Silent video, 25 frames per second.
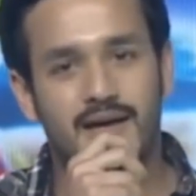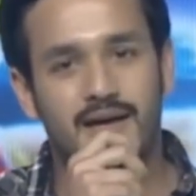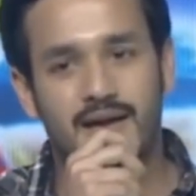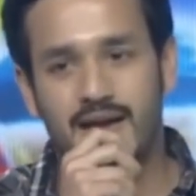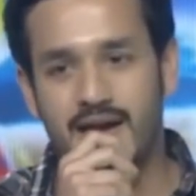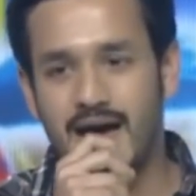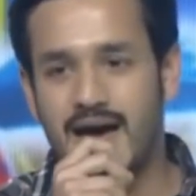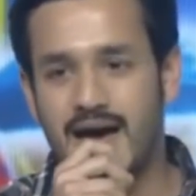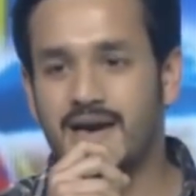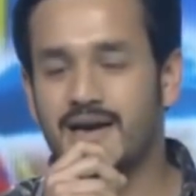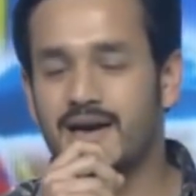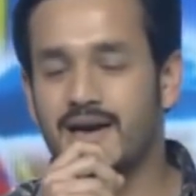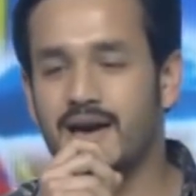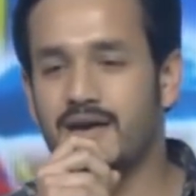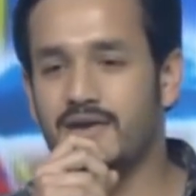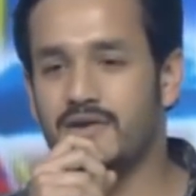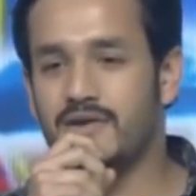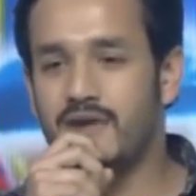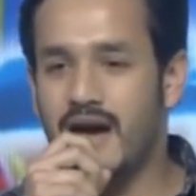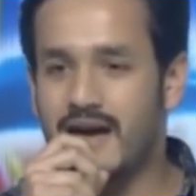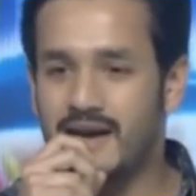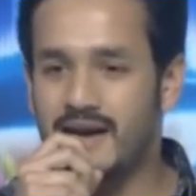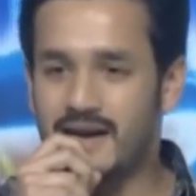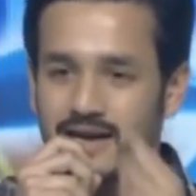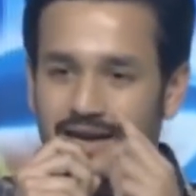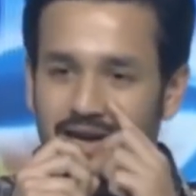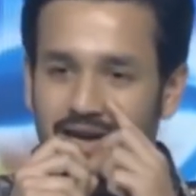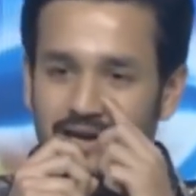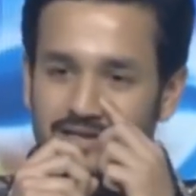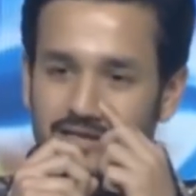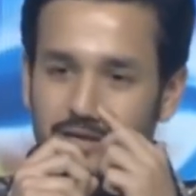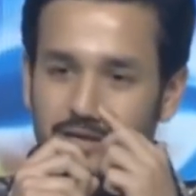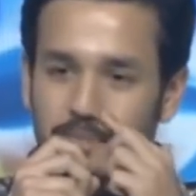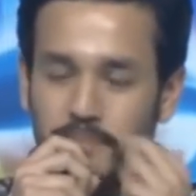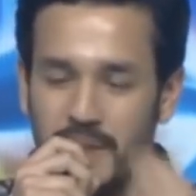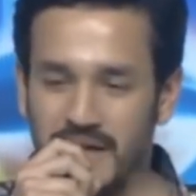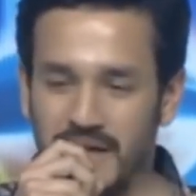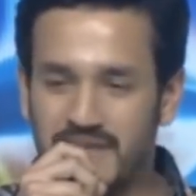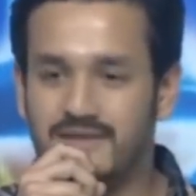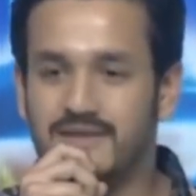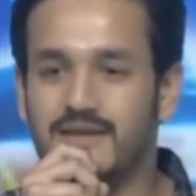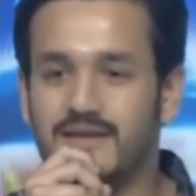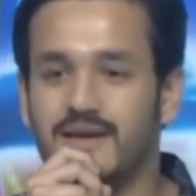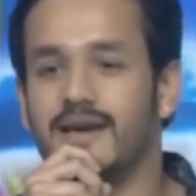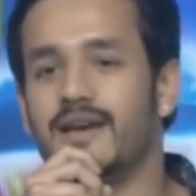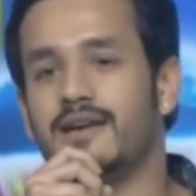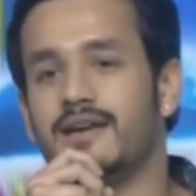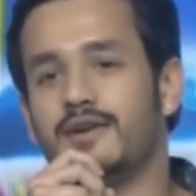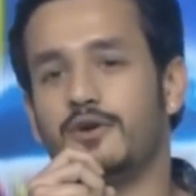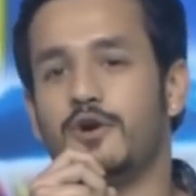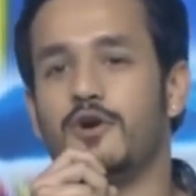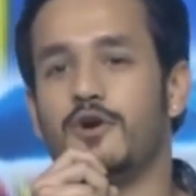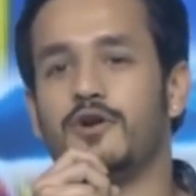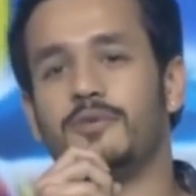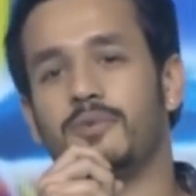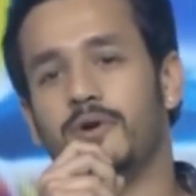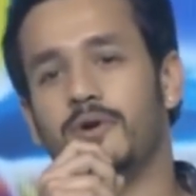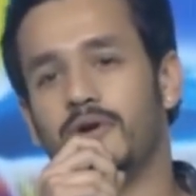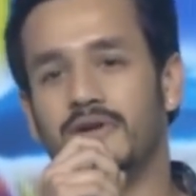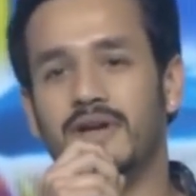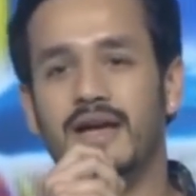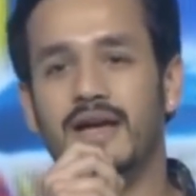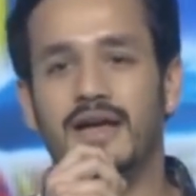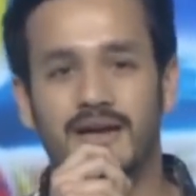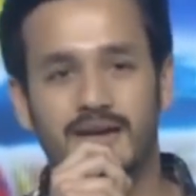నాన్నగారు నాని కలిసి పెద్ద హిట్ కొట్టబోతున్నారు